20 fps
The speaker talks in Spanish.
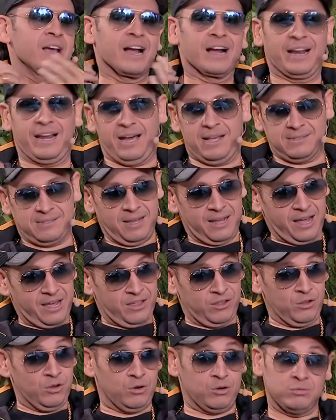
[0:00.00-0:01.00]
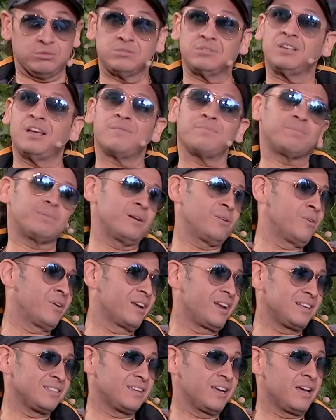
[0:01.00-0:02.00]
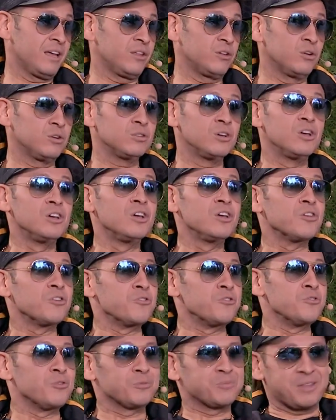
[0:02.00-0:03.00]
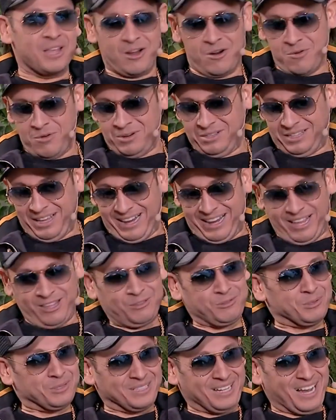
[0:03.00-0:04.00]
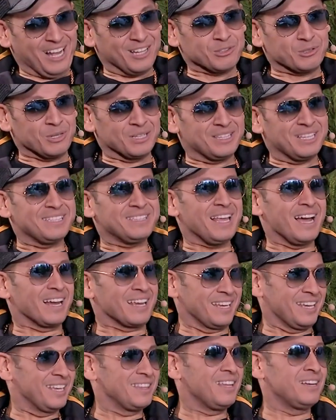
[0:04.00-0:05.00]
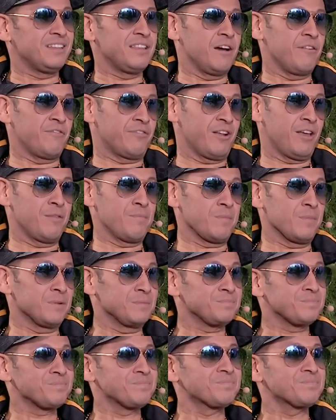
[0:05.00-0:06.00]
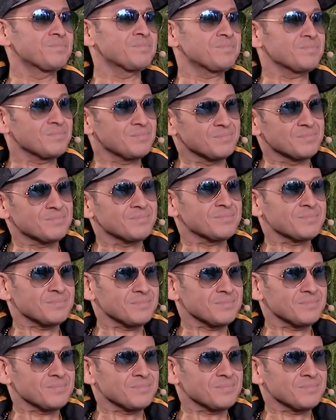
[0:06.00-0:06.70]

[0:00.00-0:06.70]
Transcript: Gracias a Dios, siempre gracias a Dios yo tengo el talento y canto desde aquí, desde el Ahora lo entiendo todo, porque yo lo